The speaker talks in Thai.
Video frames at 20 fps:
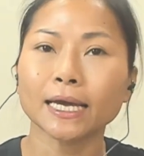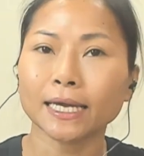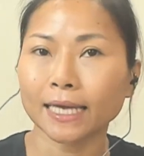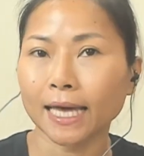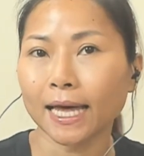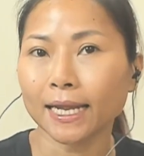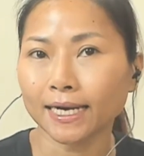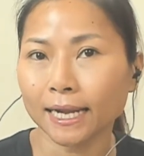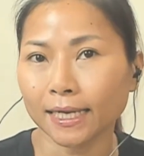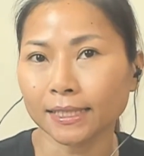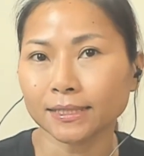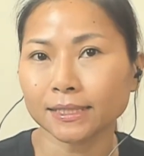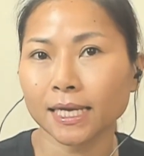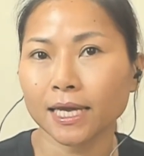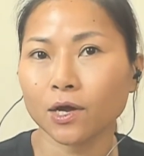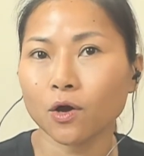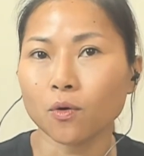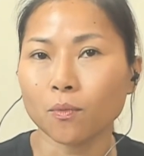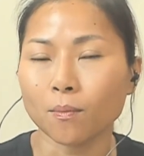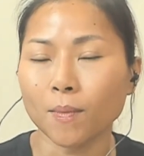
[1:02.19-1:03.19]
การหายใจ
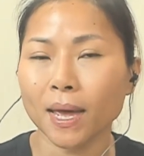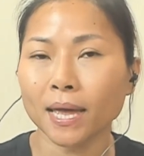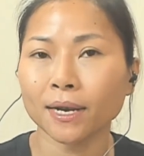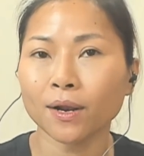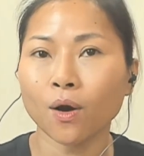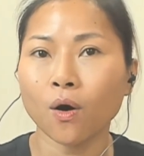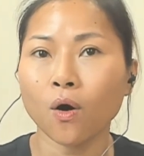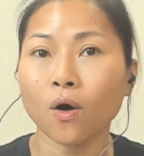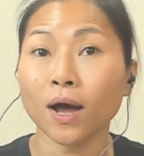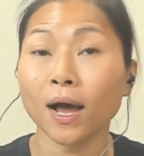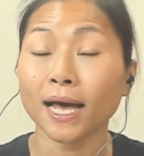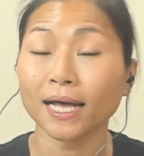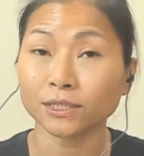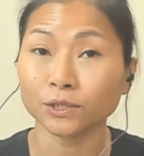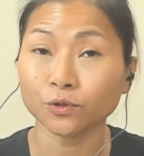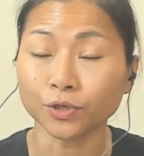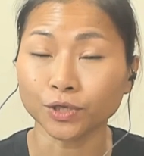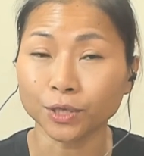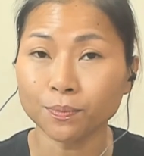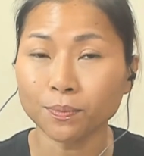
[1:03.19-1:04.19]
ของแม่ท้องอาจจะอ
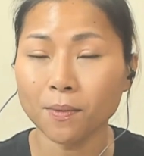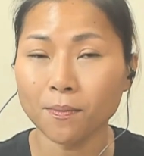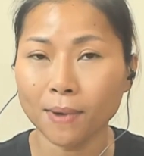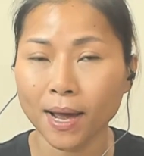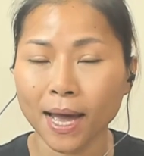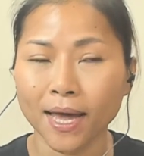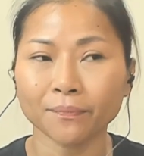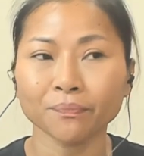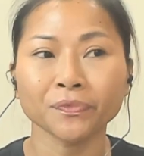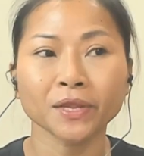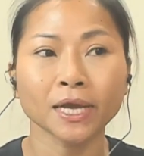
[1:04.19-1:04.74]
ยู่ประมาณ